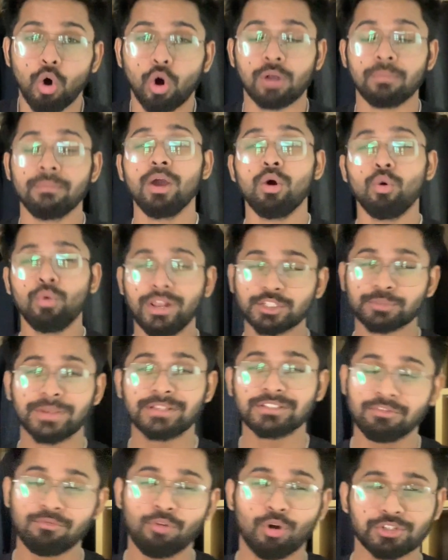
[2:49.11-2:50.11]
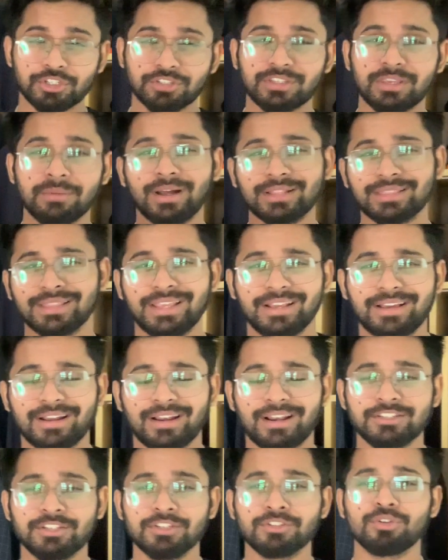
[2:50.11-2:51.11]
और मैं उन एक्सपेंसिव वॉचेस की बात नहीं कर
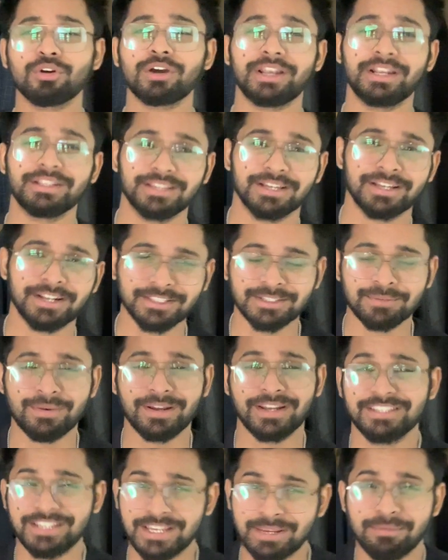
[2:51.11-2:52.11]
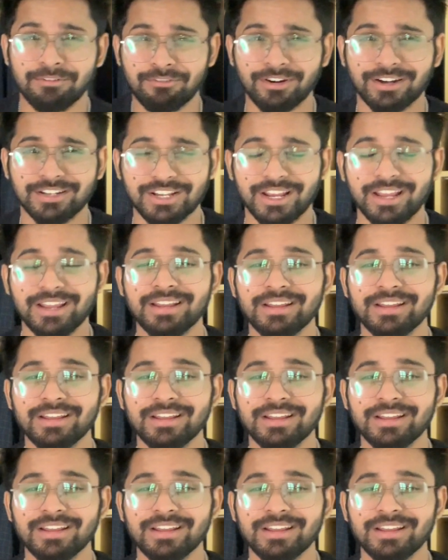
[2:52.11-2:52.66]
रहा जिनको खरीदते खरीदते हमारी जेबें फट जाए